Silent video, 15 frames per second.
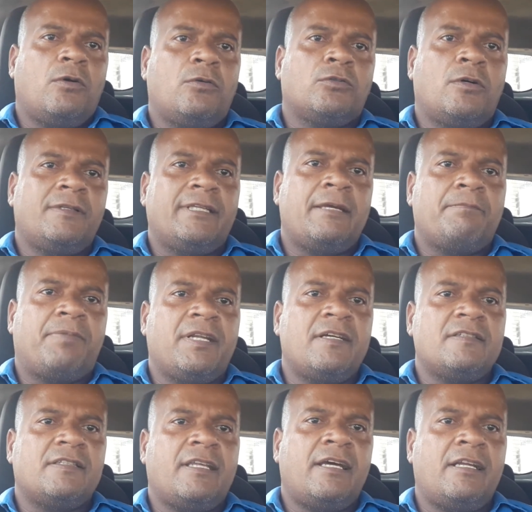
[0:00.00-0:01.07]
o dono da
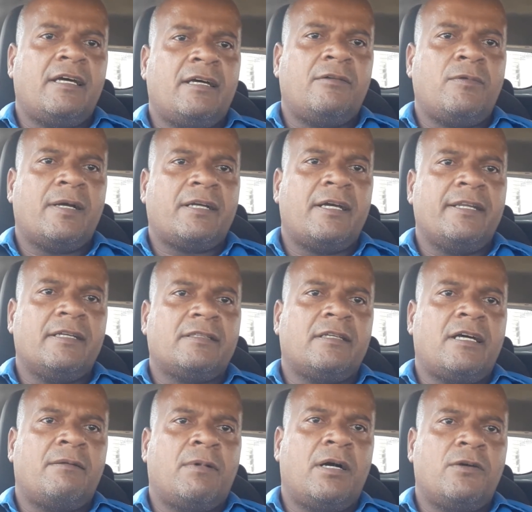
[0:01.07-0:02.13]
empresa, ela é uma caneta
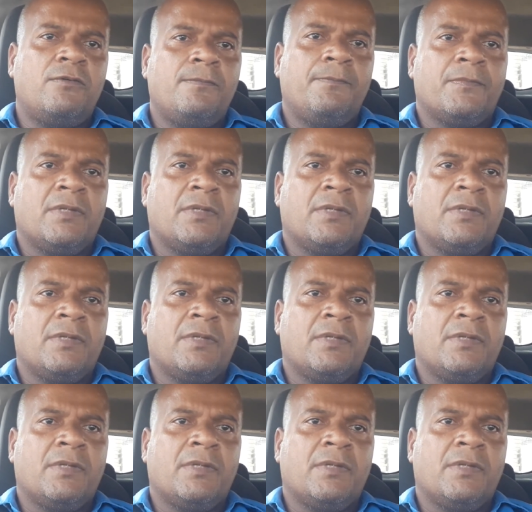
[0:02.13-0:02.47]
na mão